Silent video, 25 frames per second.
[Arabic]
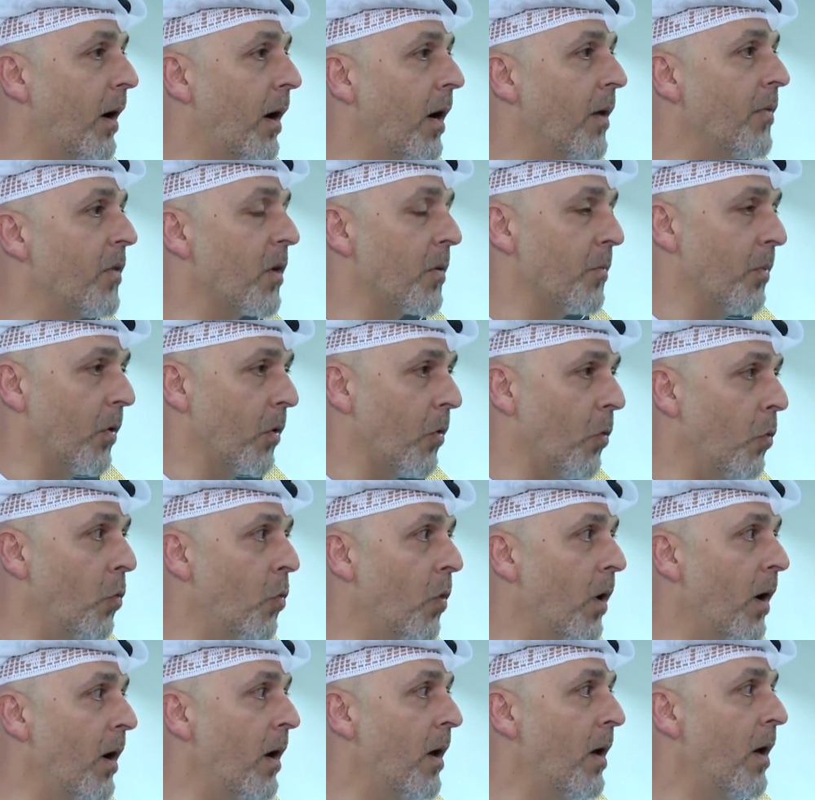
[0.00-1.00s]
حاضر
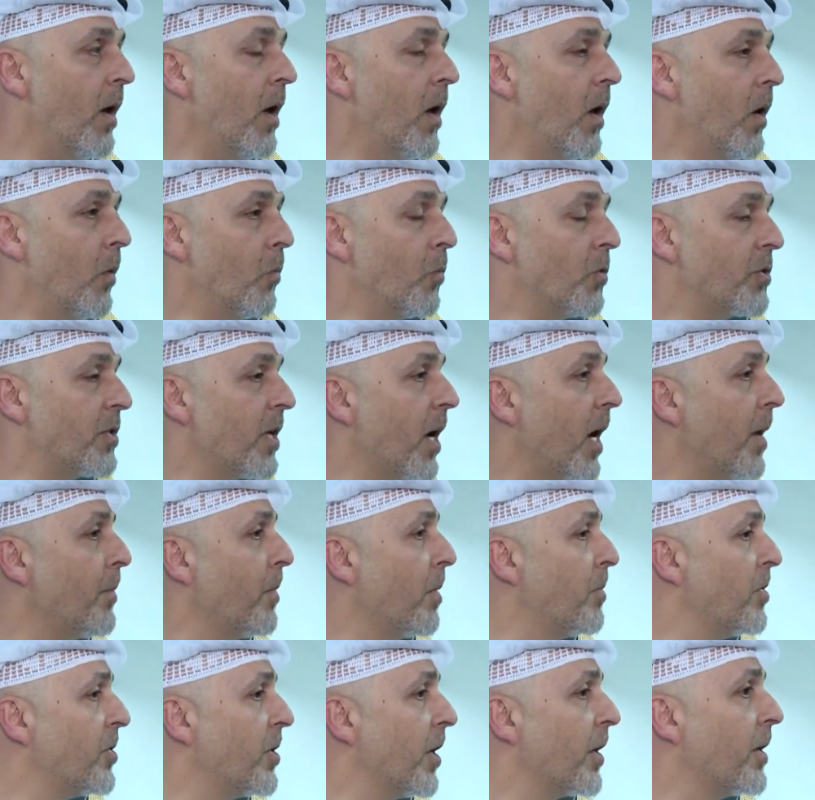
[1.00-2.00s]
بقوة
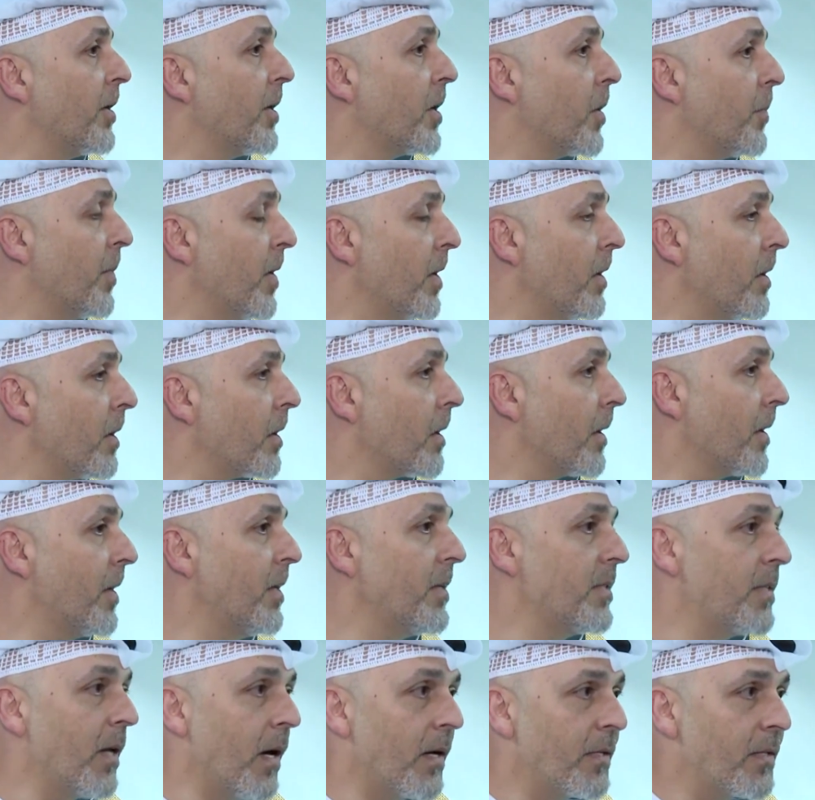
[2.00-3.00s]
مساهمة بشكل كبير
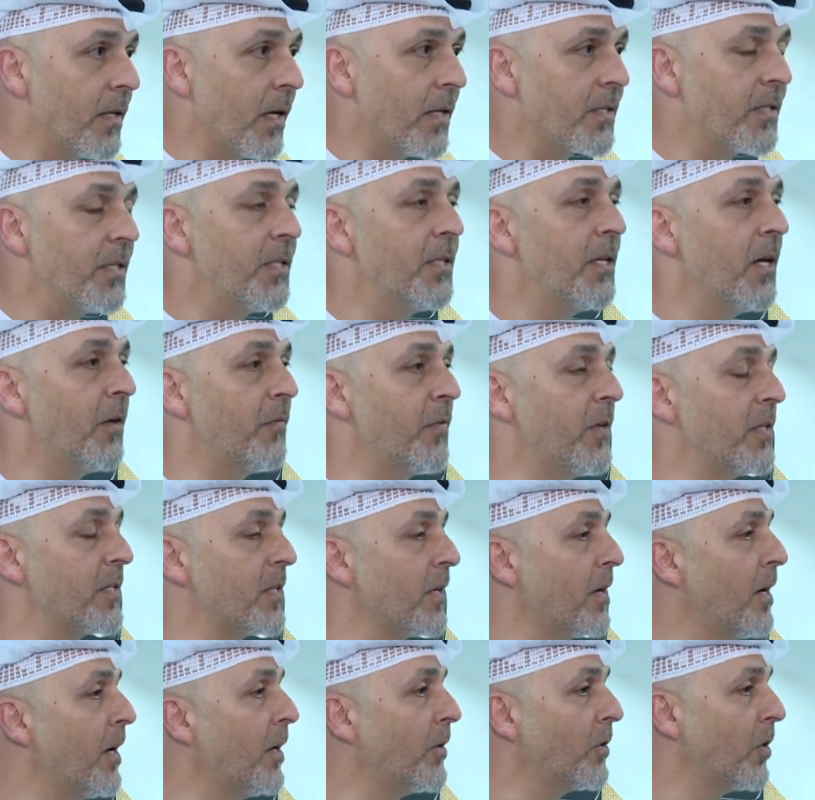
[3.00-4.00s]
ركيزة أساسية في
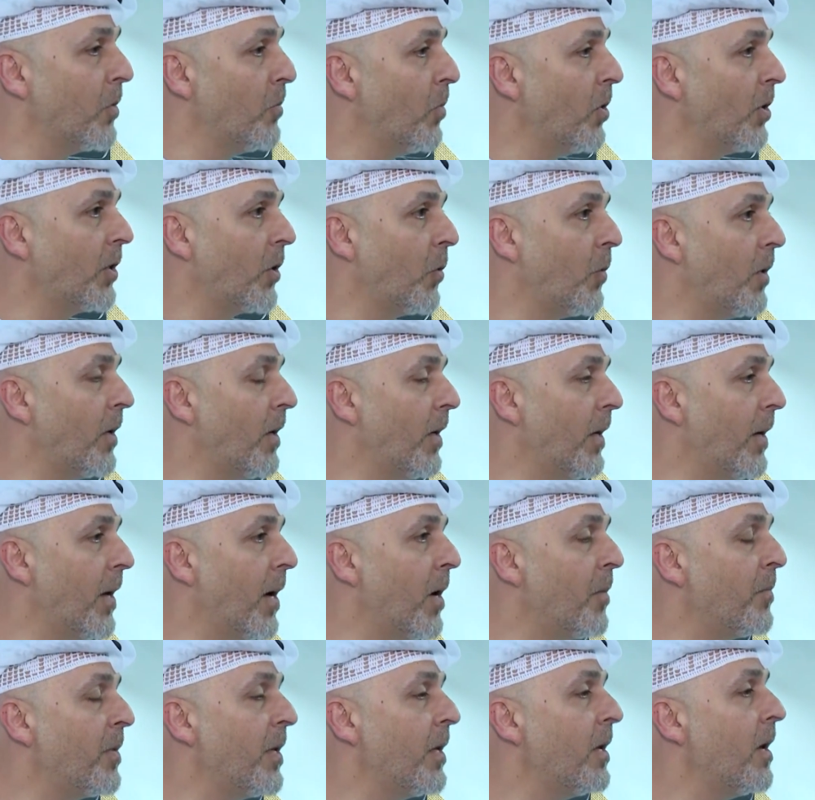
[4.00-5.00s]
صناعة المحتوى
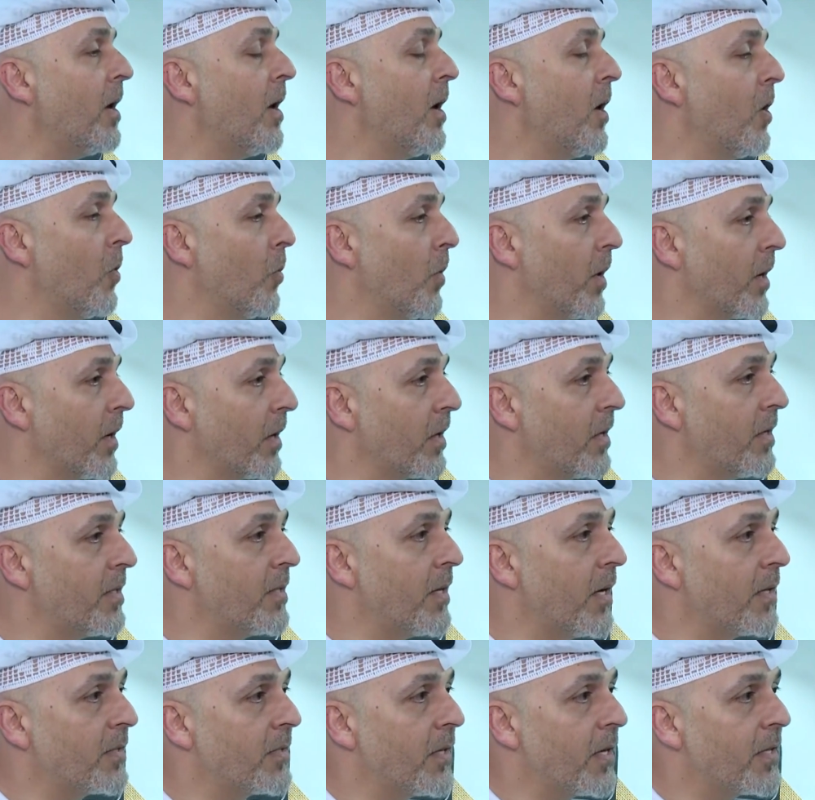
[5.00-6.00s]
الإعلامي
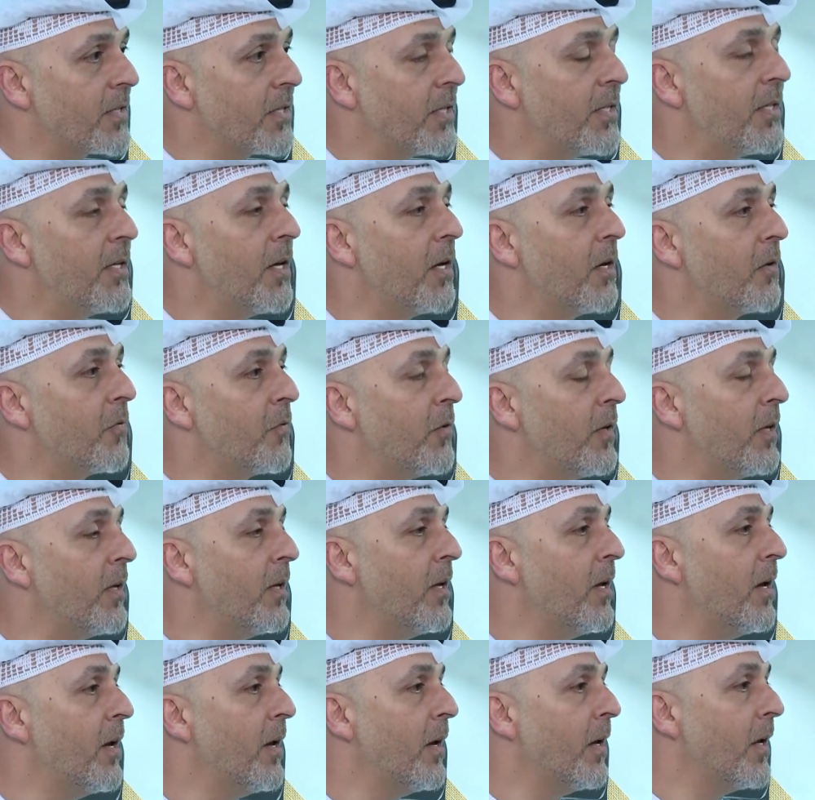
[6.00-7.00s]
وركيزة أساسية
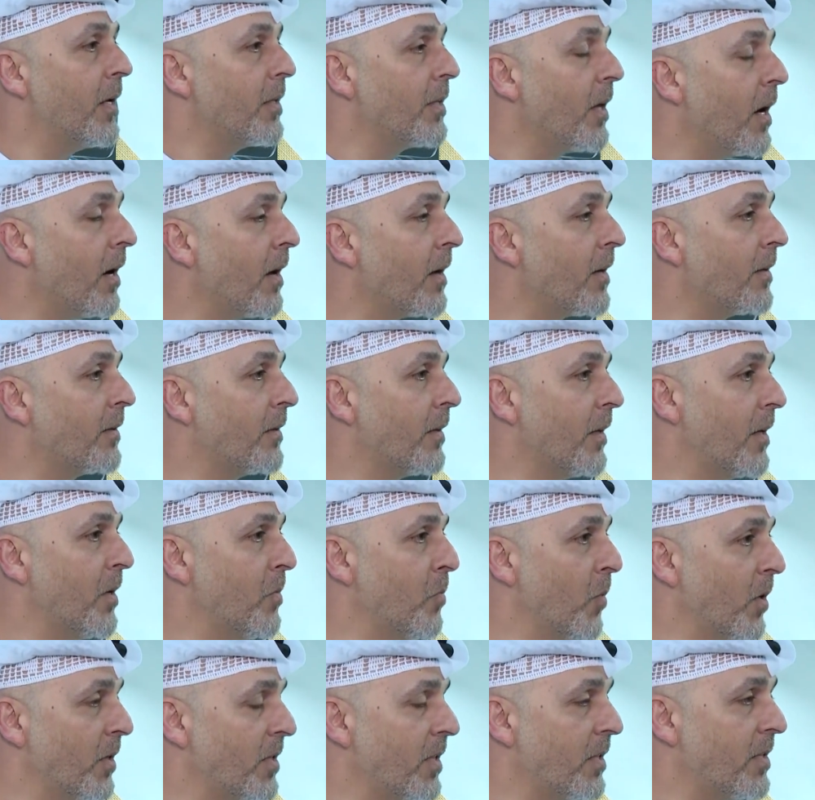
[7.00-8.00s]
في إدارة
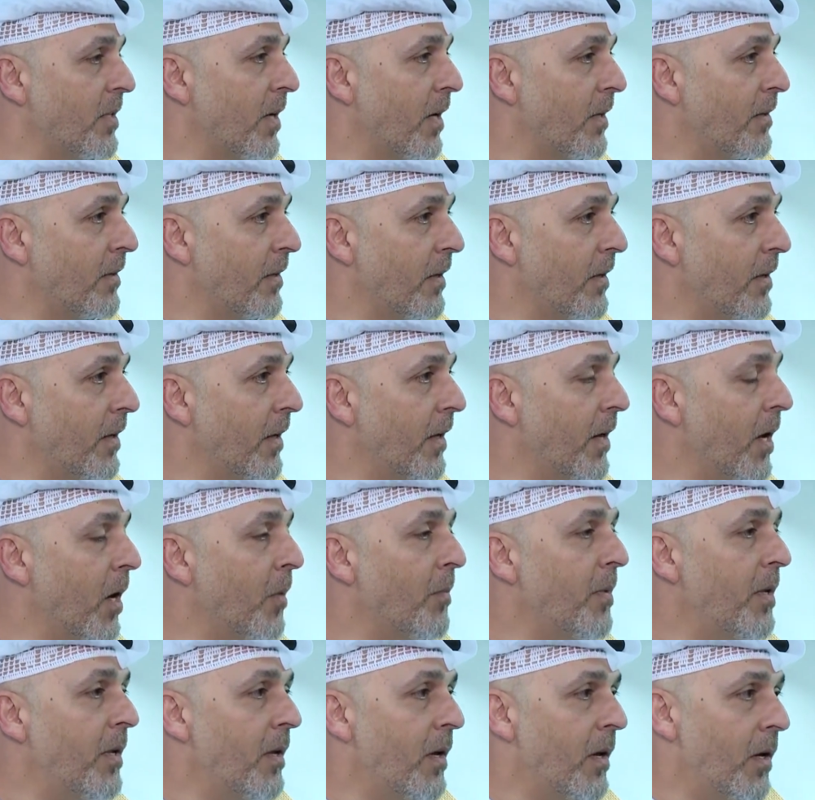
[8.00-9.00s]
المؤسسات
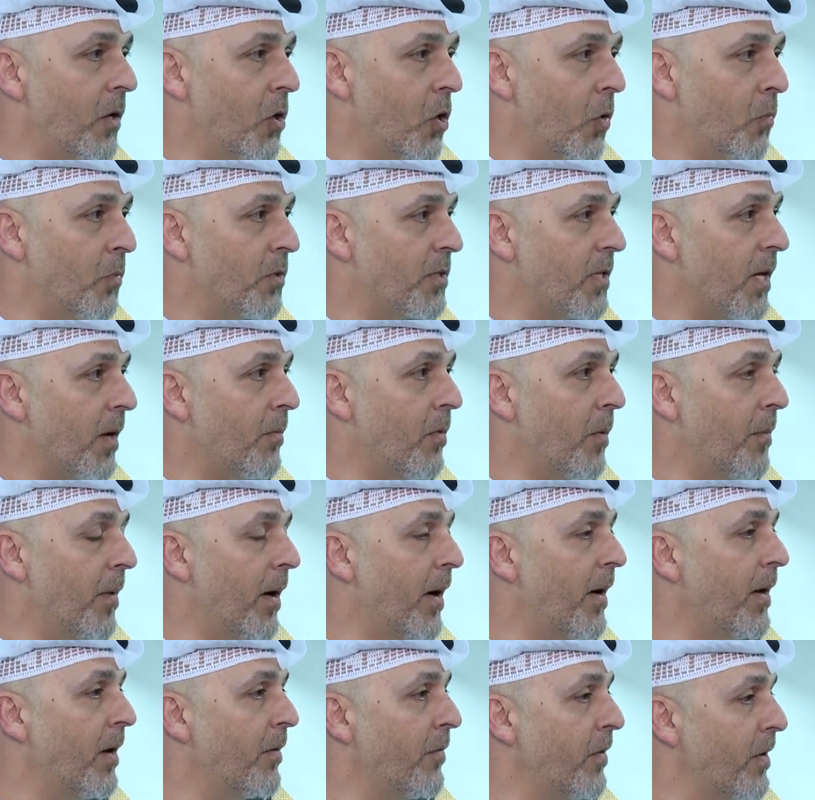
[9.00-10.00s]
الإعلامية اليوم مساهمة
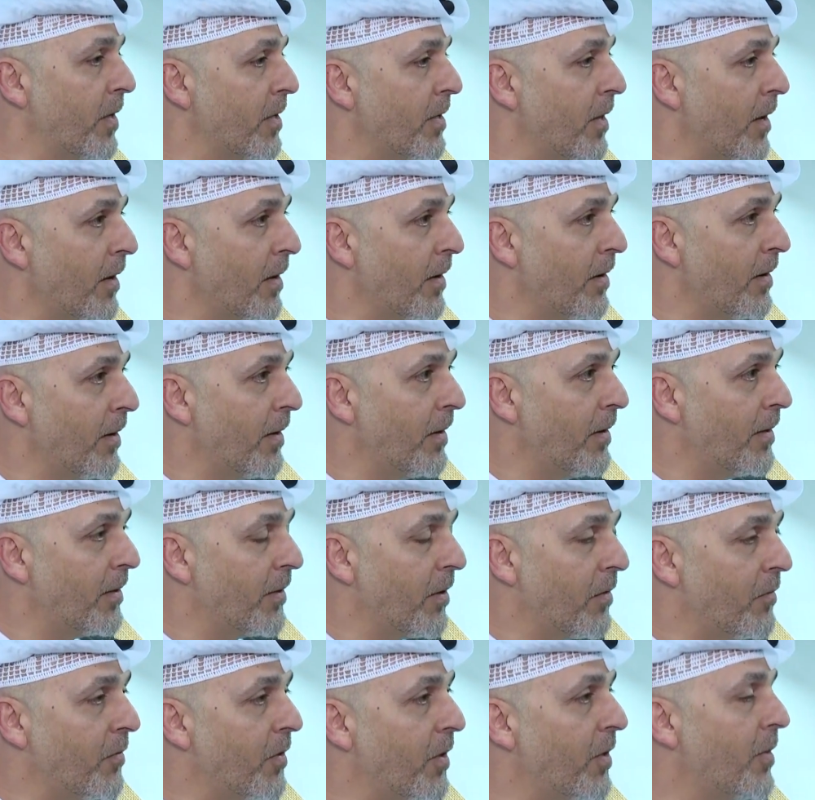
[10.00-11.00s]
معنا في الإدارة
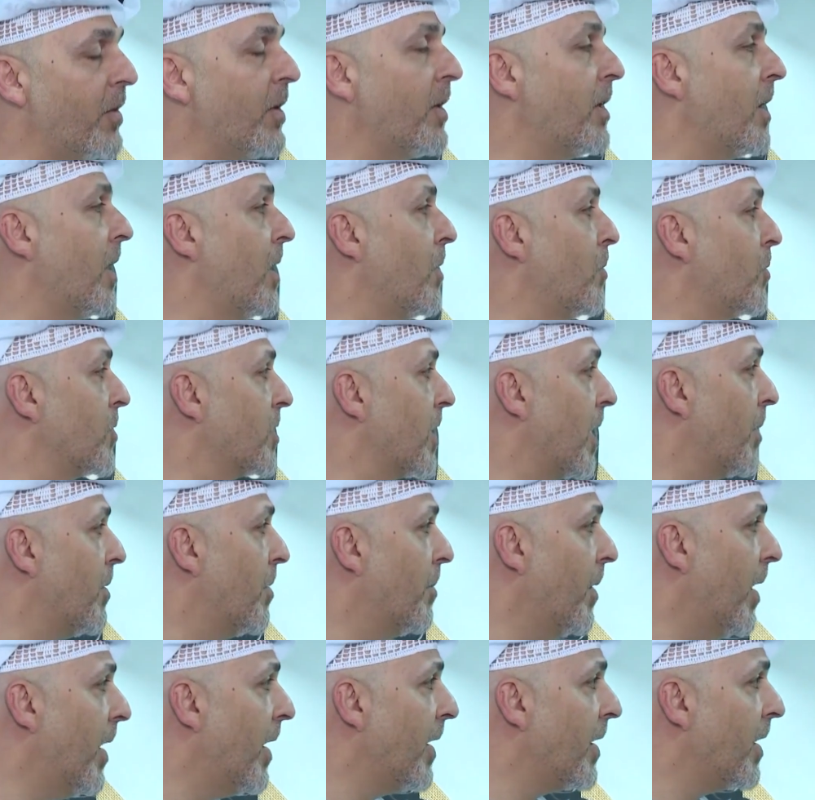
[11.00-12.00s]
التنفيذية
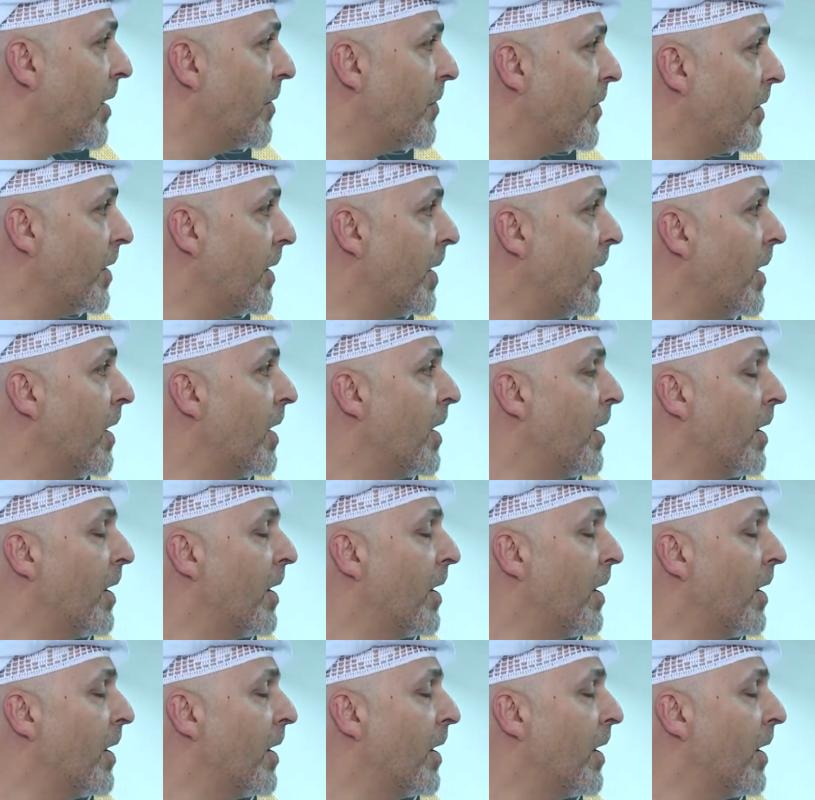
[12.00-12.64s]
مساهمة معنا في